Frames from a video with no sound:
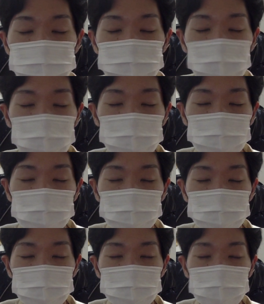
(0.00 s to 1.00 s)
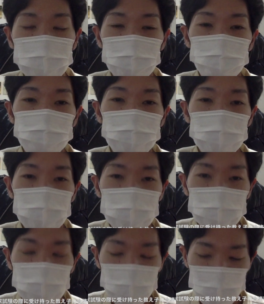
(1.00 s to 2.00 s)
あのまあ、基本的
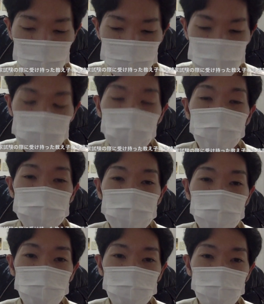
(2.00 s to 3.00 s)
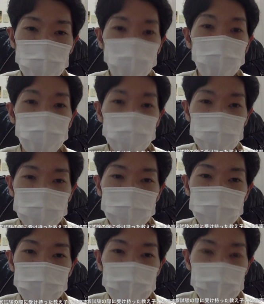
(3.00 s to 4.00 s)
に勉強時間はさほど変わらない。
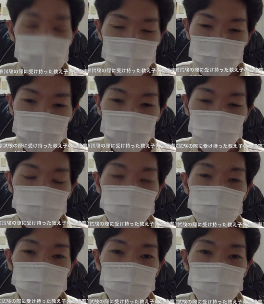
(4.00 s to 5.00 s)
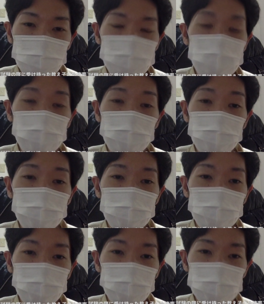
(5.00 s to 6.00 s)
何が勝負をつけるかっ
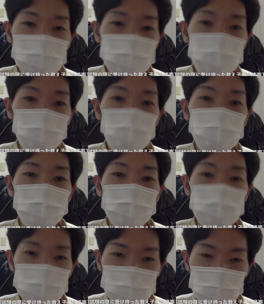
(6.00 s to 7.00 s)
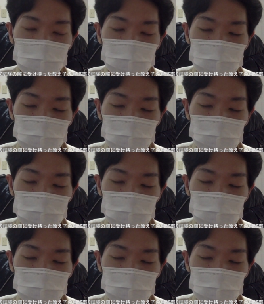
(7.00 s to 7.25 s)
ていうと質の問題ですね。